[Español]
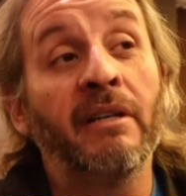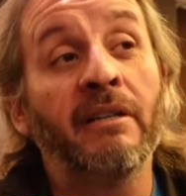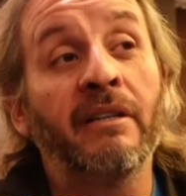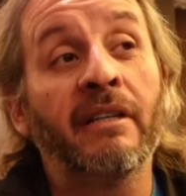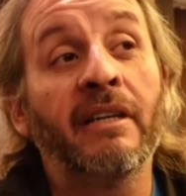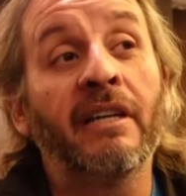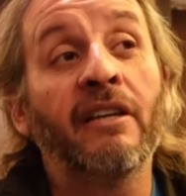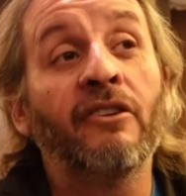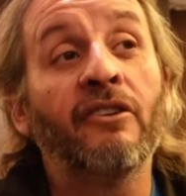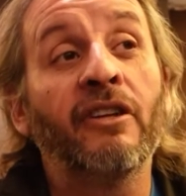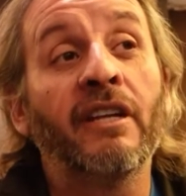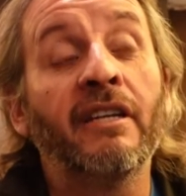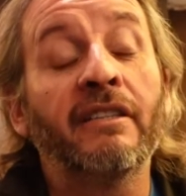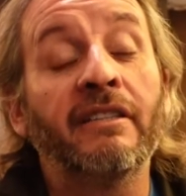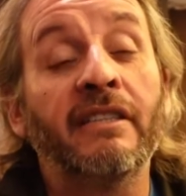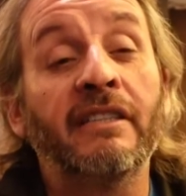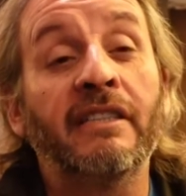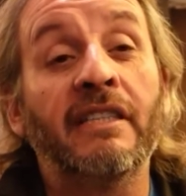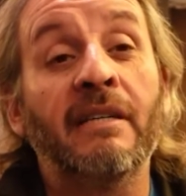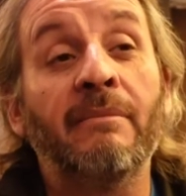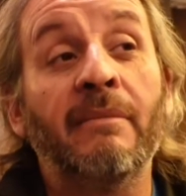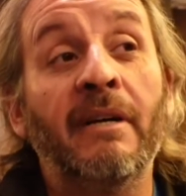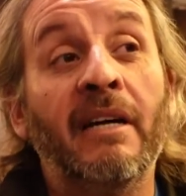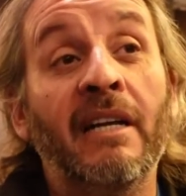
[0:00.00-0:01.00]
integradora, se
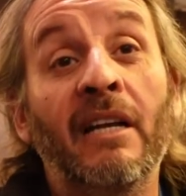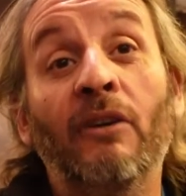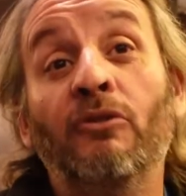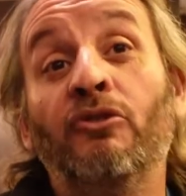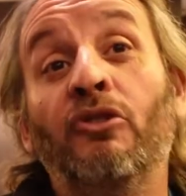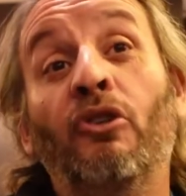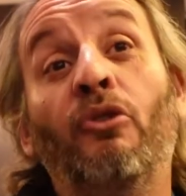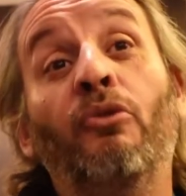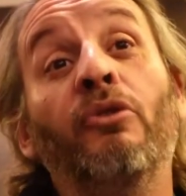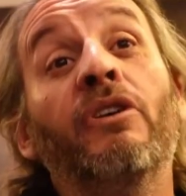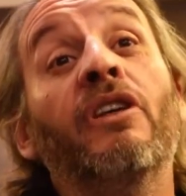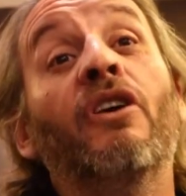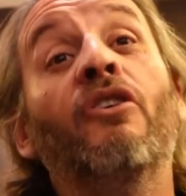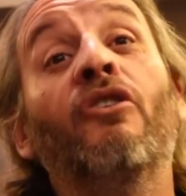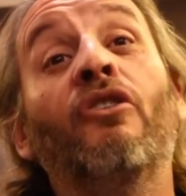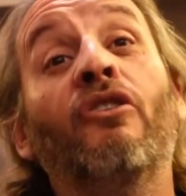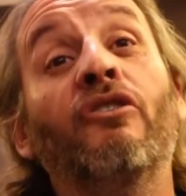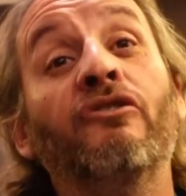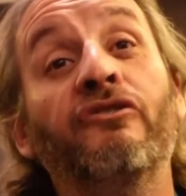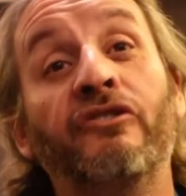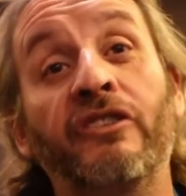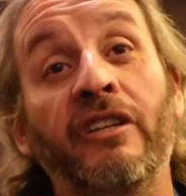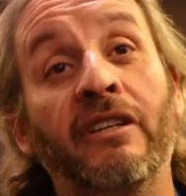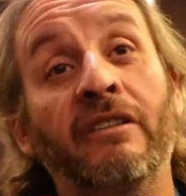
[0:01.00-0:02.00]
llama el autocuidado
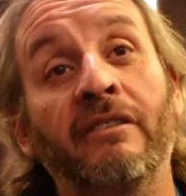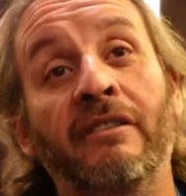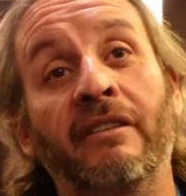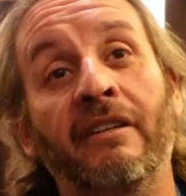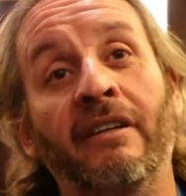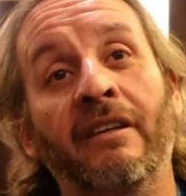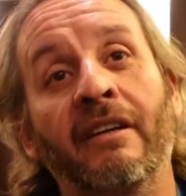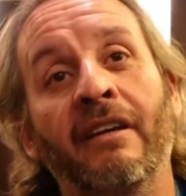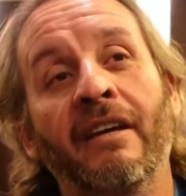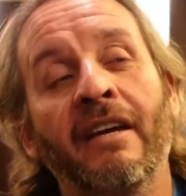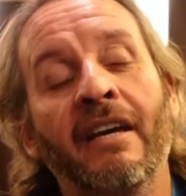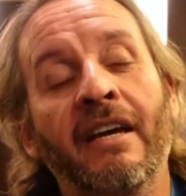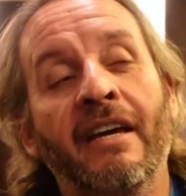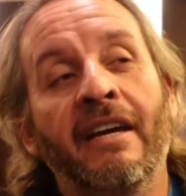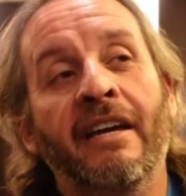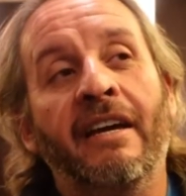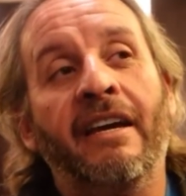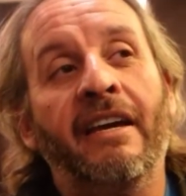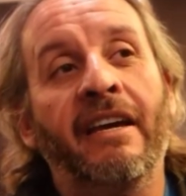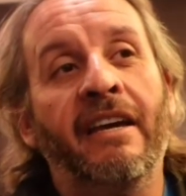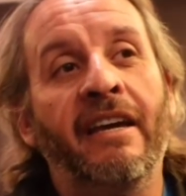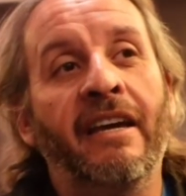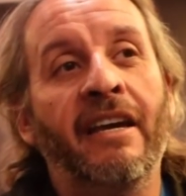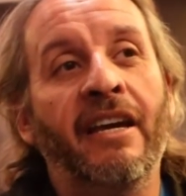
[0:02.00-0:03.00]
consciente
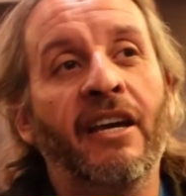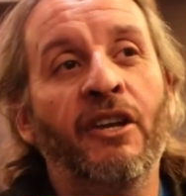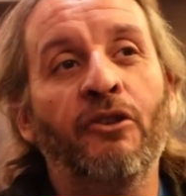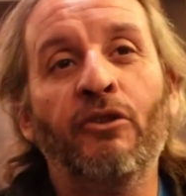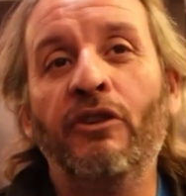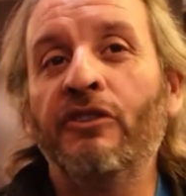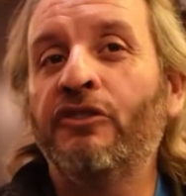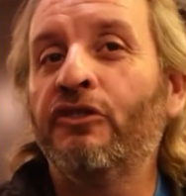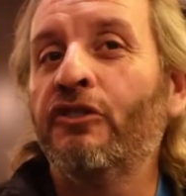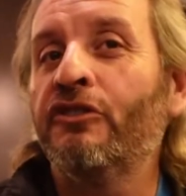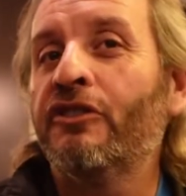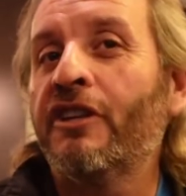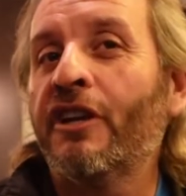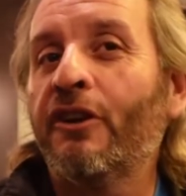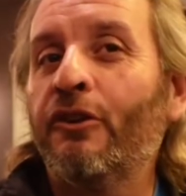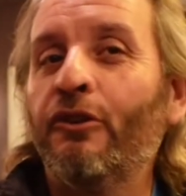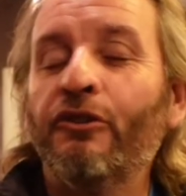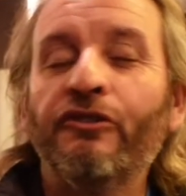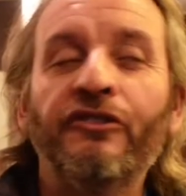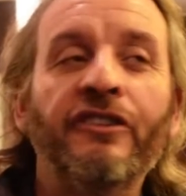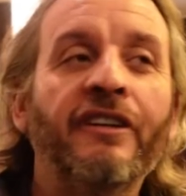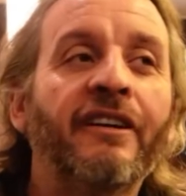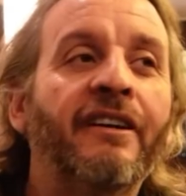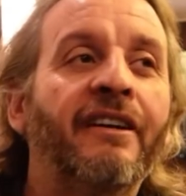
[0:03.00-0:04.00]
que no es otra
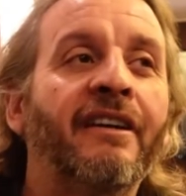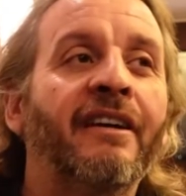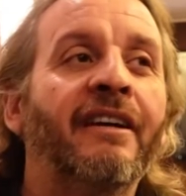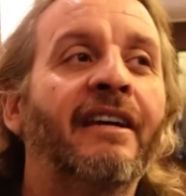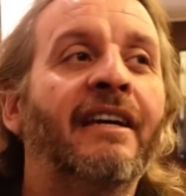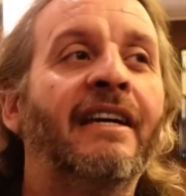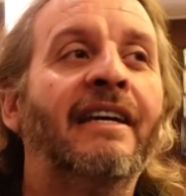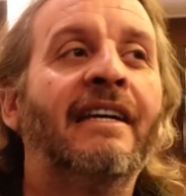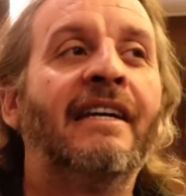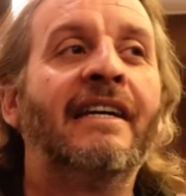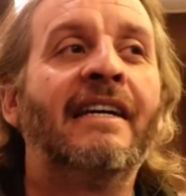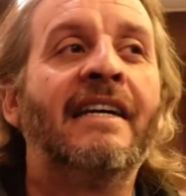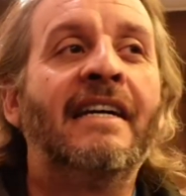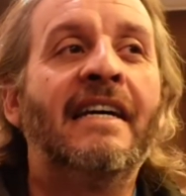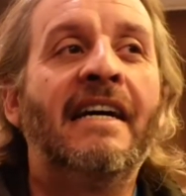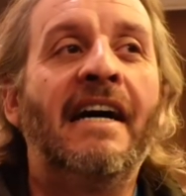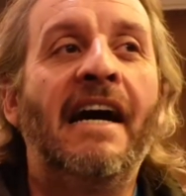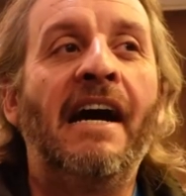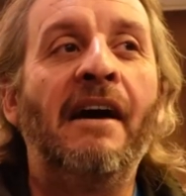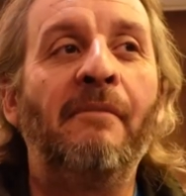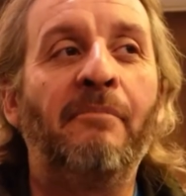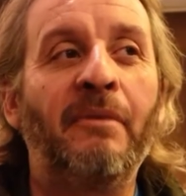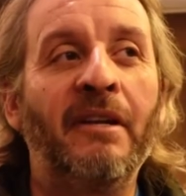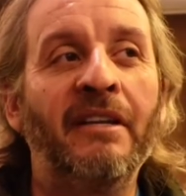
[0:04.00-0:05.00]
cosa que
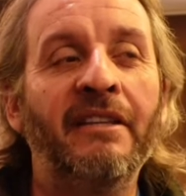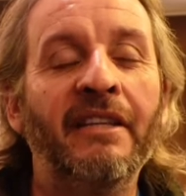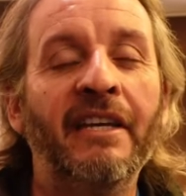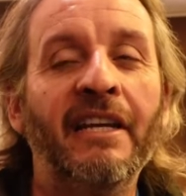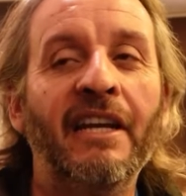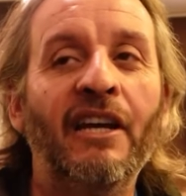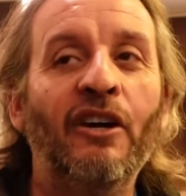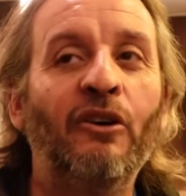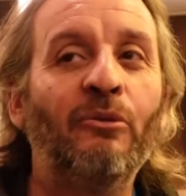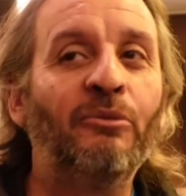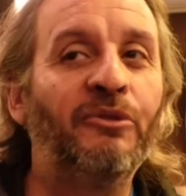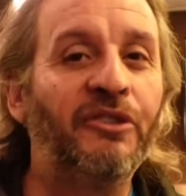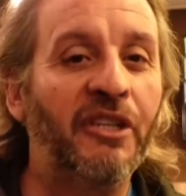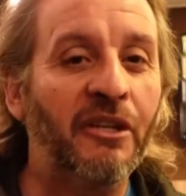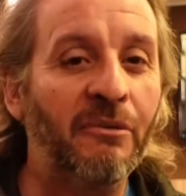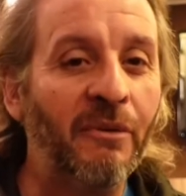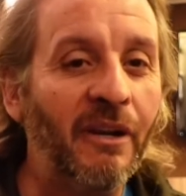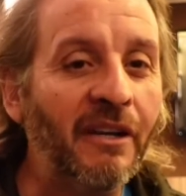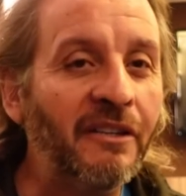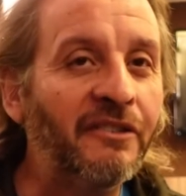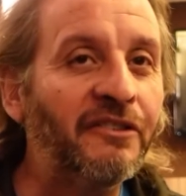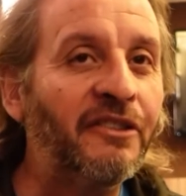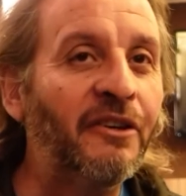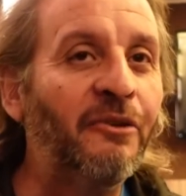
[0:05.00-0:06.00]
aprender a
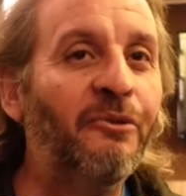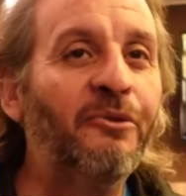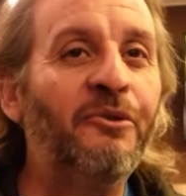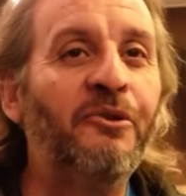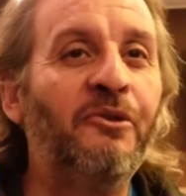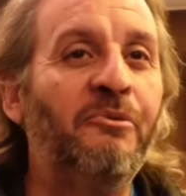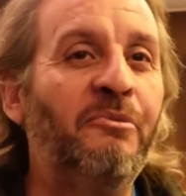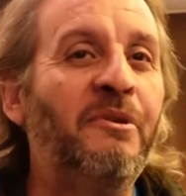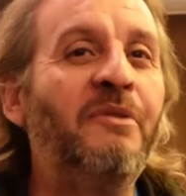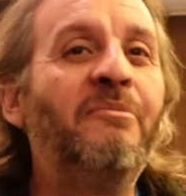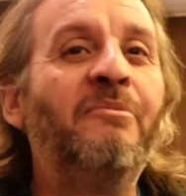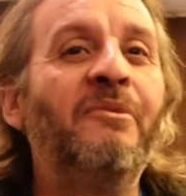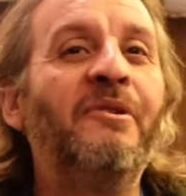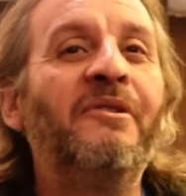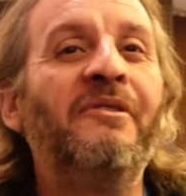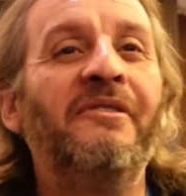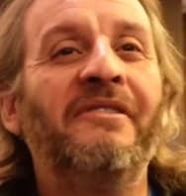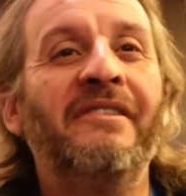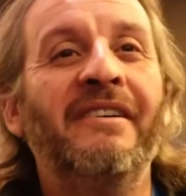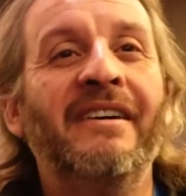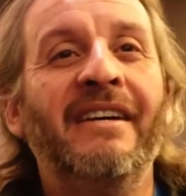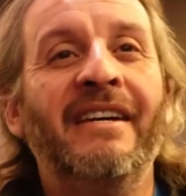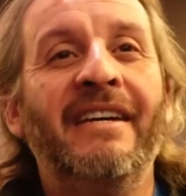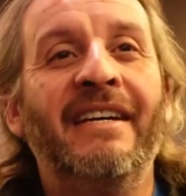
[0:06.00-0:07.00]
observarse a uno mismo
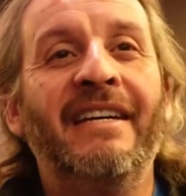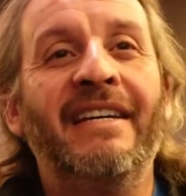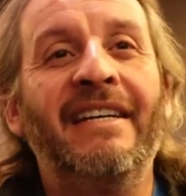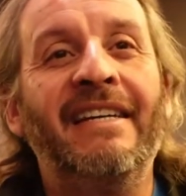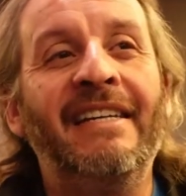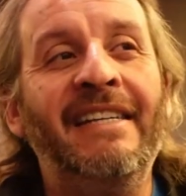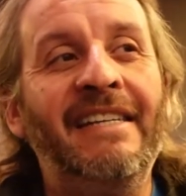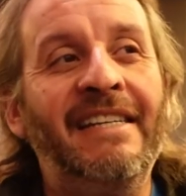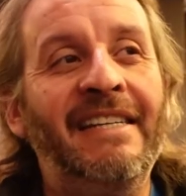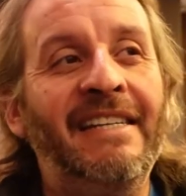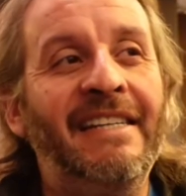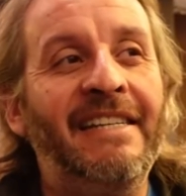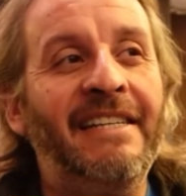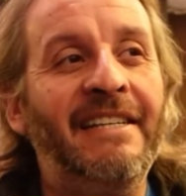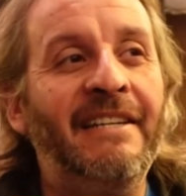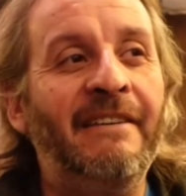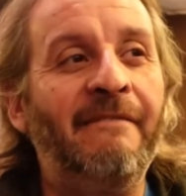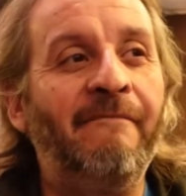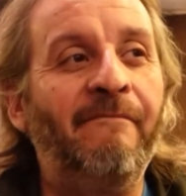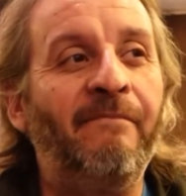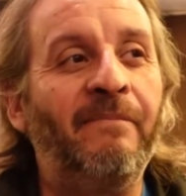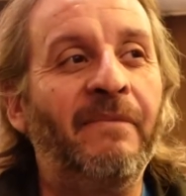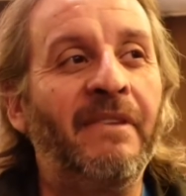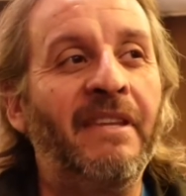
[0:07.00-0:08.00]
y,